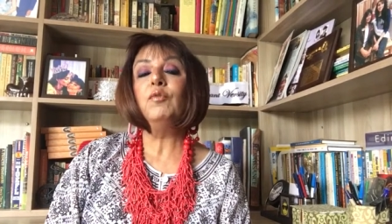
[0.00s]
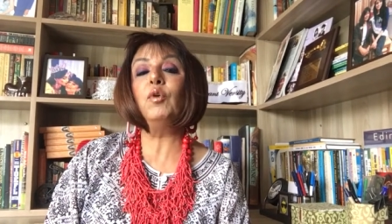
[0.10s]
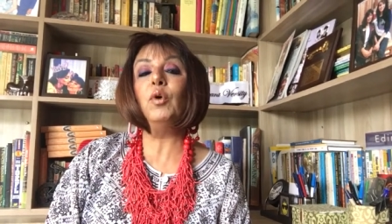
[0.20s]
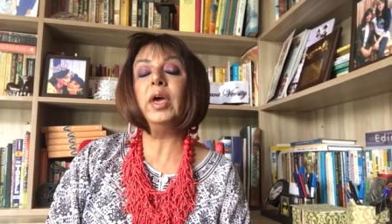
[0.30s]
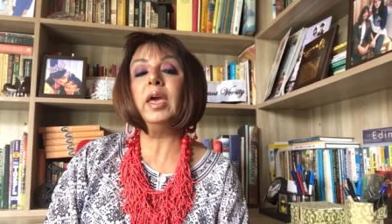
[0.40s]

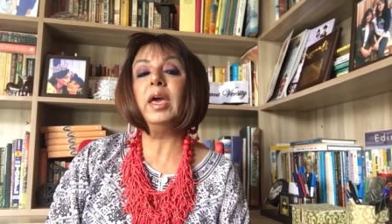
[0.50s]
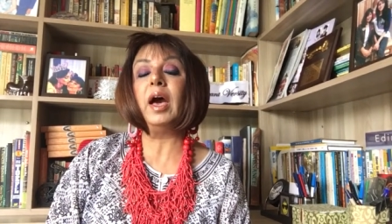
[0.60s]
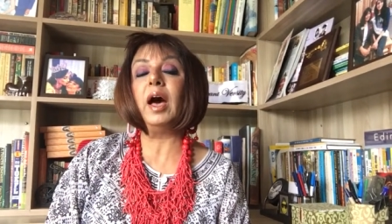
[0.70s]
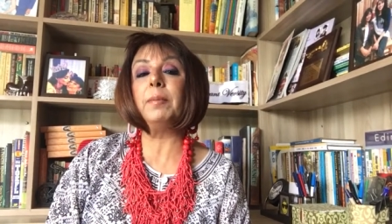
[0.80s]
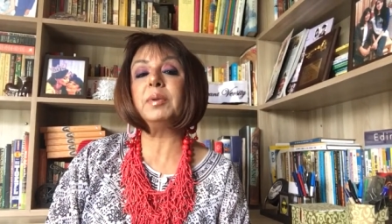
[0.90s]
वो है
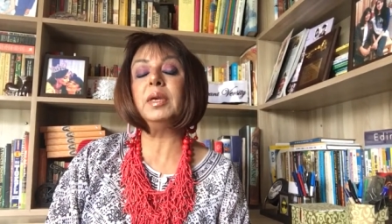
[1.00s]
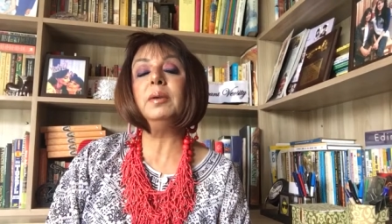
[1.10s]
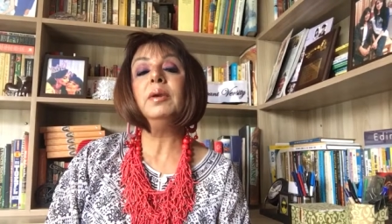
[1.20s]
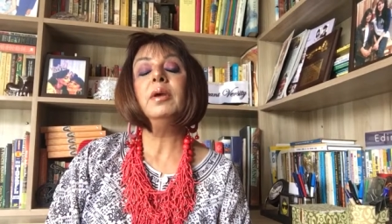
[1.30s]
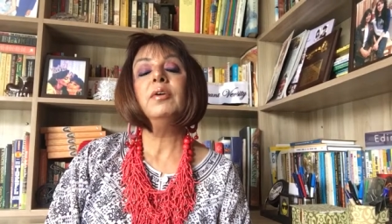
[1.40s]
आपकी
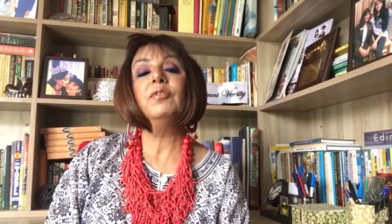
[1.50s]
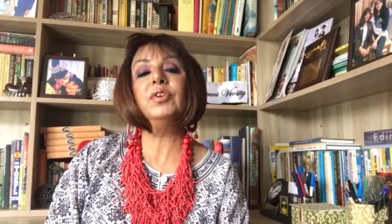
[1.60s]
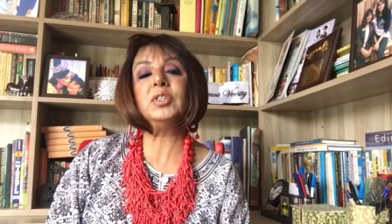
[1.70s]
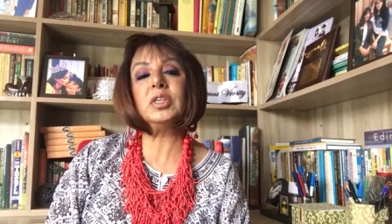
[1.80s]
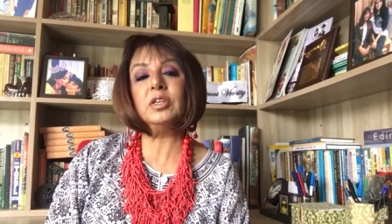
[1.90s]

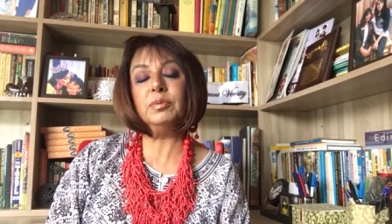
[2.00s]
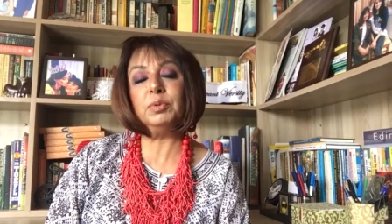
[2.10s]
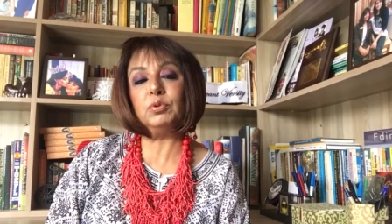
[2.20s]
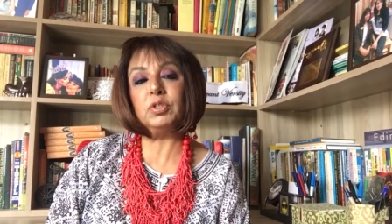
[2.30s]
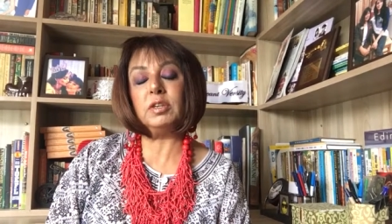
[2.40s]
फिज़िकल
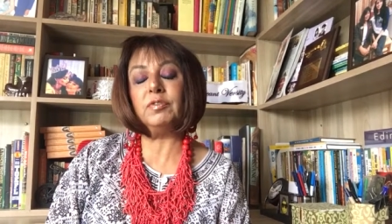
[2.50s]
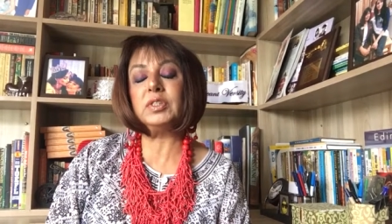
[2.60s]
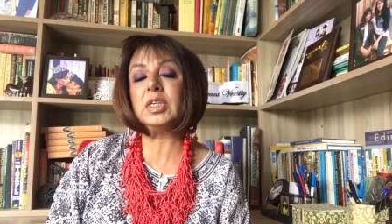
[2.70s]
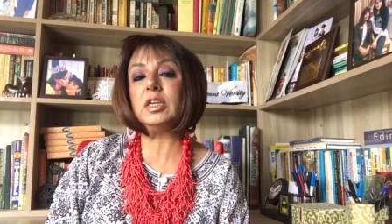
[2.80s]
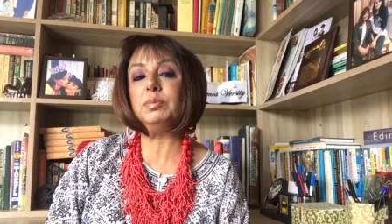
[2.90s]
ब्यूटी फिज़िकल